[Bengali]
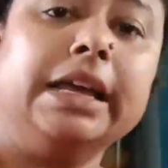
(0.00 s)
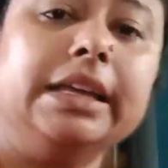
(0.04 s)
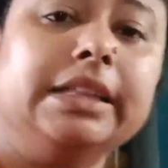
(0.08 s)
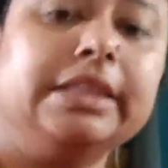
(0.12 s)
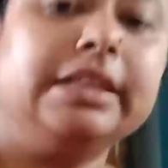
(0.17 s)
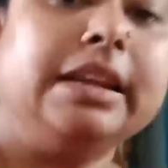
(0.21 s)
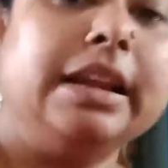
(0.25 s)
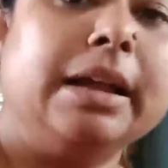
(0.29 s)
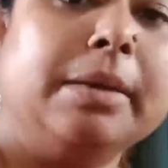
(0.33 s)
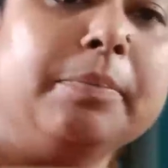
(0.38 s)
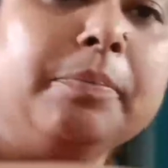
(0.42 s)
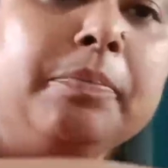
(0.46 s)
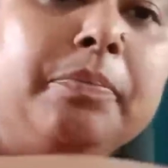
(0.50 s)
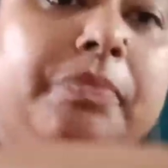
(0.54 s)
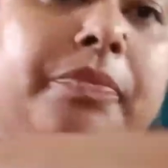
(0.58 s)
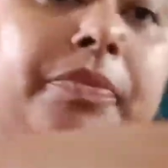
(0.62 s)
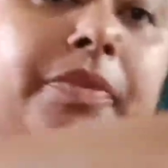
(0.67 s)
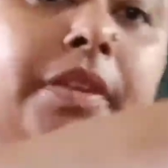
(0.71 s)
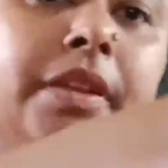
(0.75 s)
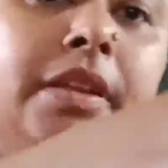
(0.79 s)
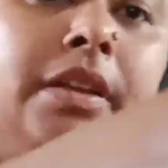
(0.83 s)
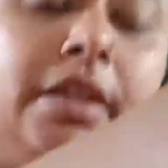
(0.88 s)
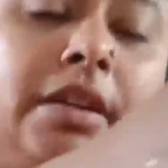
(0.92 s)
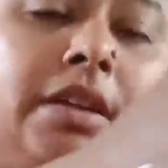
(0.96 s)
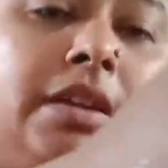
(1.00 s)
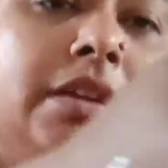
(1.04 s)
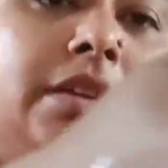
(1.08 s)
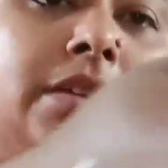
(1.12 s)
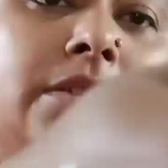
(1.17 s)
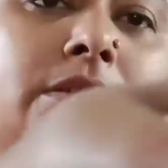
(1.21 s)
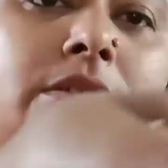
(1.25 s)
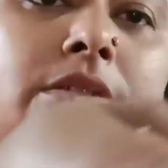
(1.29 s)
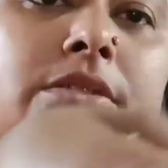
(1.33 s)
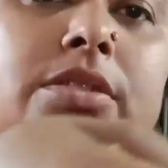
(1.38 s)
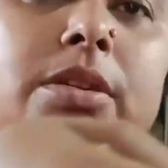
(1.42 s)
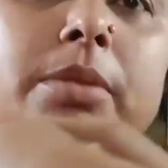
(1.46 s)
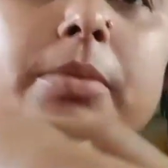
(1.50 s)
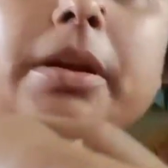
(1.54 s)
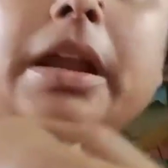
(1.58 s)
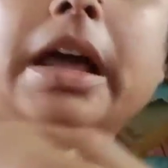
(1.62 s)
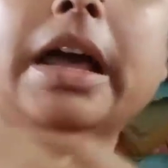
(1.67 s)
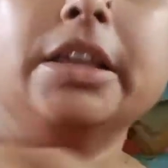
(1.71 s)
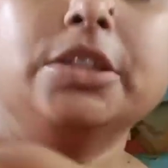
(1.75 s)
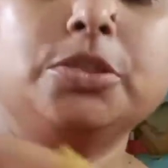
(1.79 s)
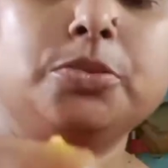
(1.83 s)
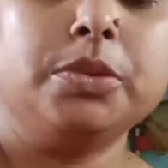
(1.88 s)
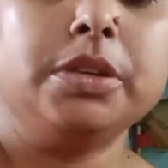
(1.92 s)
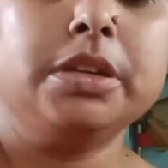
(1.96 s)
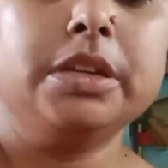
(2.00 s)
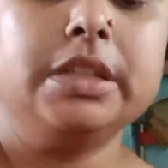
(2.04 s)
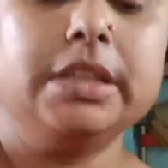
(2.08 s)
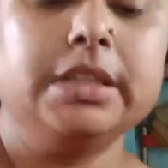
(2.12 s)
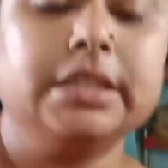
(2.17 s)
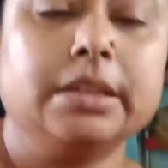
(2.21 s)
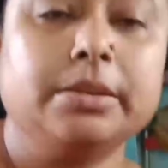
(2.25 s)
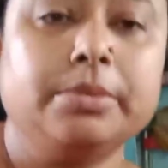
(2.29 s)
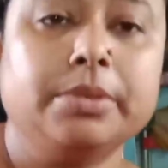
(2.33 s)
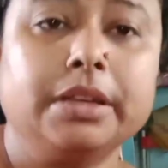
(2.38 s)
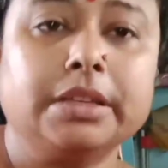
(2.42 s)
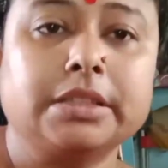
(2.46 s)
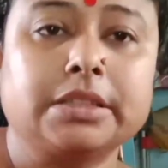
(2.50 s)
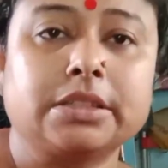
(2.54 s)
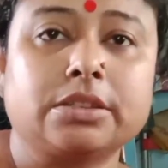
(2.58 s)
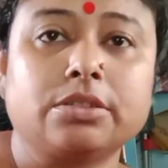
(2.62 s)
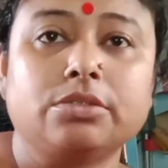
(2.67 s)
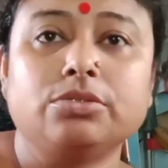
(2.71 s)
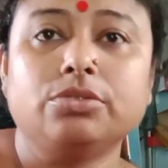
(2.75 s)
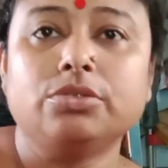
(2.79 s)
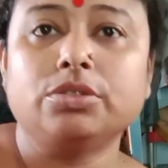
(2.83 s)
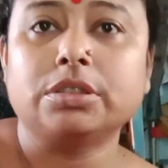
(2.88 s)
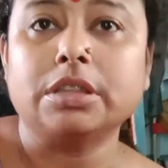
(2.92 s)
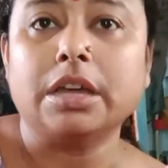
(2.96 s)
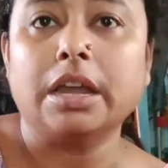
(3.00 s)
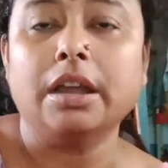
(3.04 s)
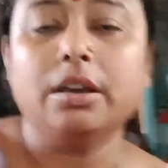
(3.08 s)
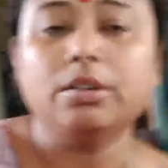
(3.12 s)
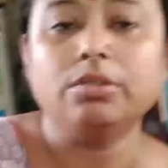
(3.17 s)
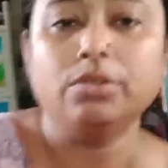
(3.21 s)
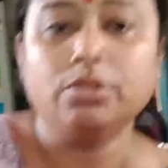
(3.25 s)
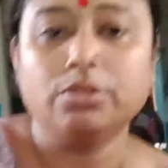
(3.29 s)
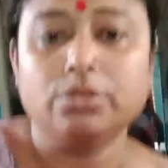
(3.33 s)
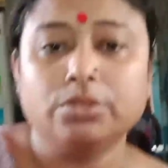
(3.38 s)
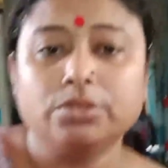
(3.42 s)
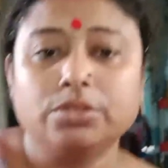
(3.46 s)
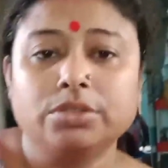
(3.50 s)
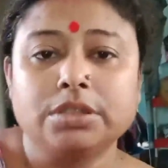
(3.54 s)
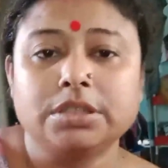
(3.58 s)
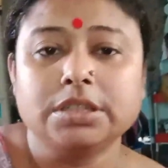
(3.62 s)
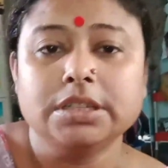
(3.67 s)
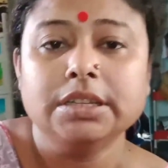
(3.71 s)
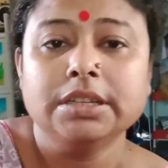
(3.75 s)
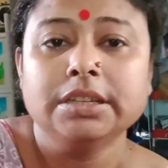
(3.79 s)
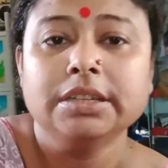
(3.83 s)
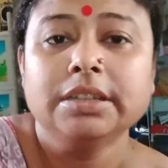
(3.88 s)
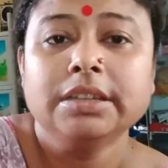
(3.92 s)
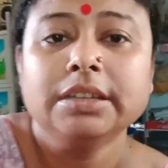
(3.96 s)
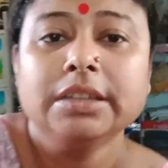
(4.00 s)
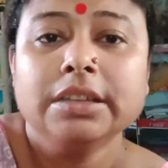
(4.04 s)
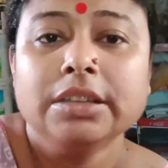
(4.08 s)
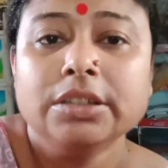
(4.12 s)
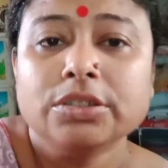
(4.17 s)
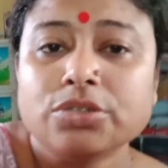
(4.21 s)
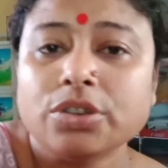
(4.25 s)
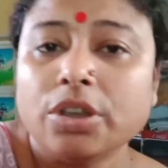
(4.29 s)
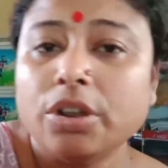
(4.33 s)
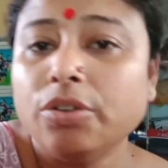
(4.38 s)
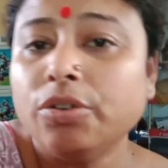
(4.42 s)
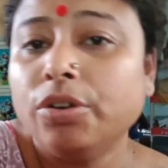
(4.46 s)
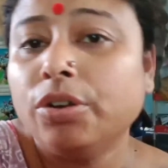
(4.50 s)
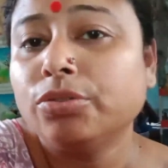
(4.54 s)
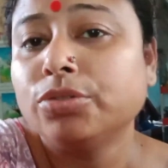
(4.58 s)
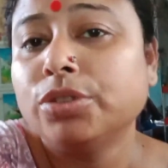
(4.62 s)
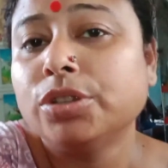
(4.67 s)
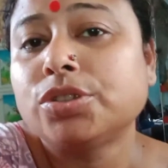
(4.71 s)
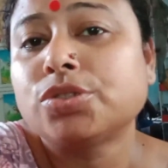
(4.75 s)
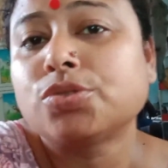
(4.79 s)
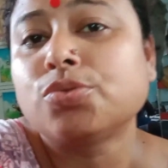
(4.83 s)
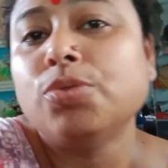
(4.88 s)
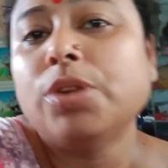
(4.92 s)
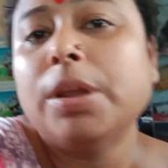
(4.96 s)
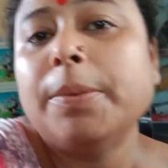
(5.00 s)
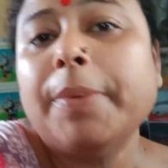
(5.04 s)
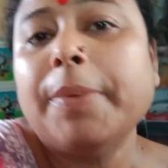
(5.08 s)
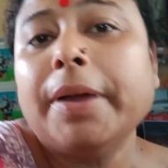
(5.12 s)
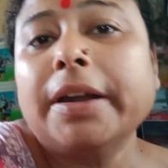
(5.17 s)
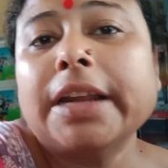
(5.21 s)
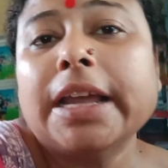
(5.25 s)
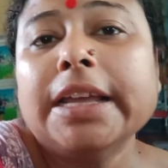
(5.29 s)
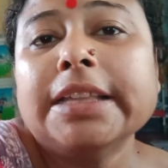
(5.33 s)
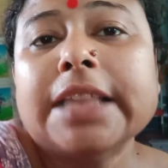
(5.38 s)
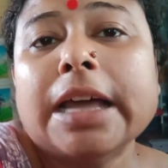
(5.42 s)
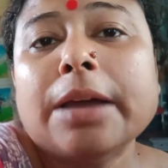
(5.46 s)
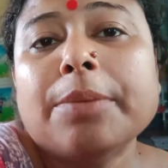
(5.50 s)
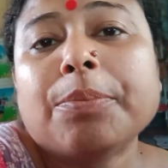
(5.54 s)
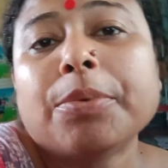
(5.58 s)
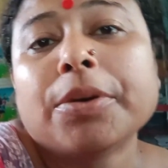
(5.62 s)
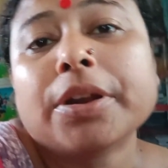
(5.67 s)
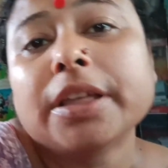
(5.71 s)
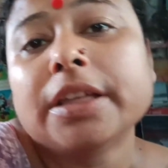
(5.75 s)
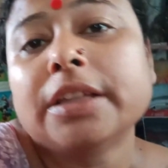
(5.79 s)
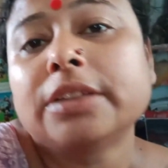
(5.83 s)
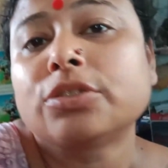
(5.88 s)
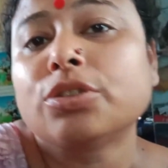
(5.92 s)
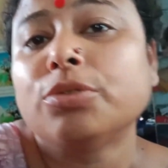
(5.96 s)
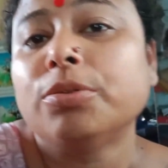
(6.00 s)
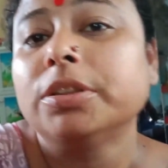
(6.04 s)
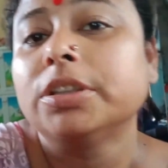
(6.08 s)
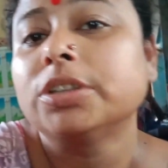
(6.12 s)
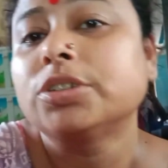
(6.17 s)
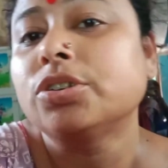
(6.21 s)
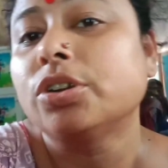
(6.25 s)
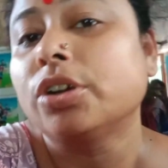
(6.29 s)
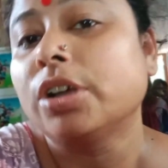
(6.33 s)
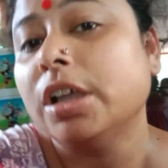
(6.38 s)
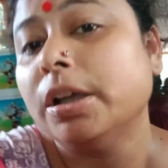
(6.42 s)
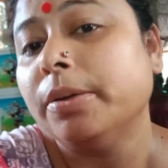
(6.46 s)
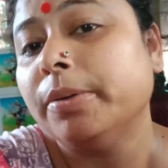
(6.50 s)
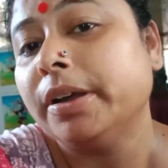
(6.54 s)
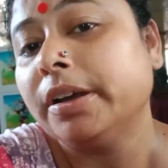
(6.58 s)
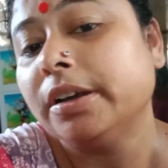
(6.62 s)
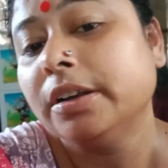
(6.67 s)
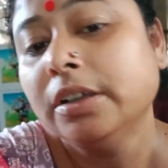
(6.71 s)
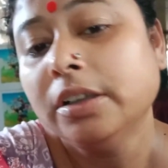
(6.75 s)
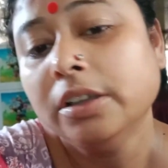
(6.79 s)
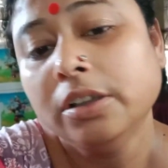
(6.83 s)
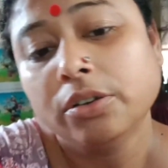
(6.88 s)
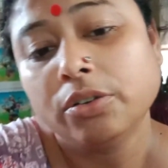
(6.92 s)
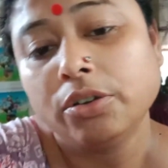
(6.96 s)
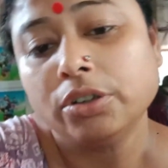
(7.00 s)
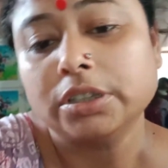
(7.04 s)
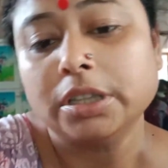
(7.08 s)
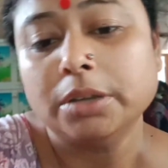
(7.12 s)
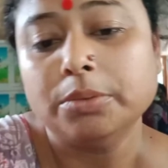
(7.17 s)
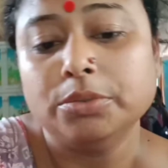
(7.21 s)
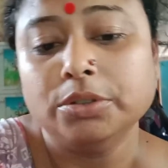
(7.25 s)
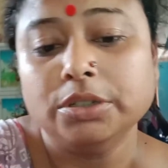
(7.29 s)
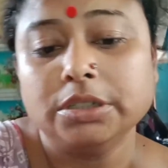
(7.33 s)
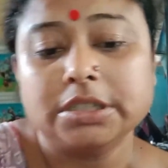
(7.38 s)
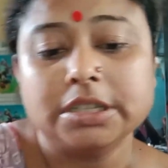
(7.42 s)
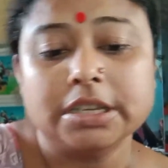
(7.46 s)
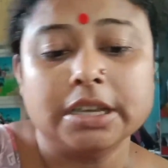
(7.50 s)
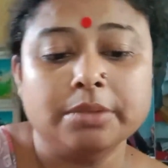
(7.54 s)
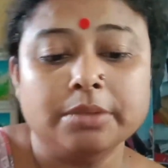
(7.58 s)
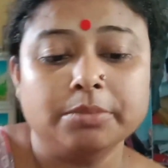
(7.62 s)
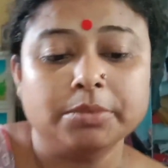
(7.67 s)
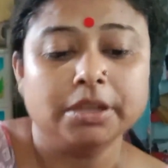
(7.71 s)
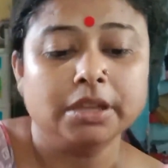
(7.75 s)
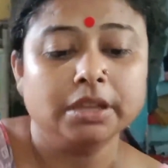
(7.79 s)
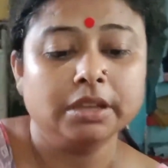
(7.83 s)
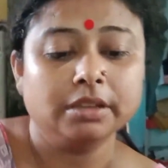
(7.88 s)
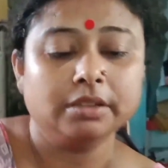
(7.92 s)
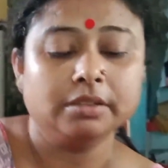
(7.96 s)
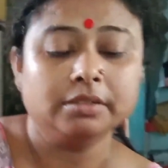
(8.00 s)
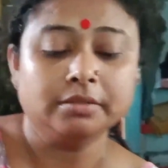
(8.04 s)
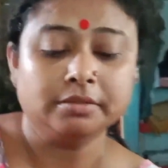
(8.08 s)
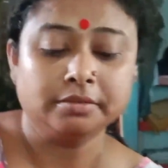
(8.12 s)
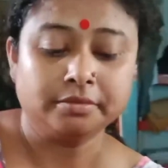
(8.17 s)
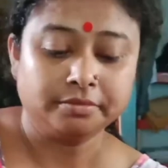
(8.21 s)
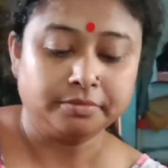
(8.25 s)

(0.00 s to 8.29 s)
খাইয়ে দিলাম আচ্ছা আমার হাজব্যান্ড নিয়ে যাবে আজকে ওই জন্য তাড়াহুড়ো করছি চলো বাবুদের স্কুলে পাঠাই তারপরে তোমাদের সঙ্গে আবার কথা বলছি আমি হ্যাঁ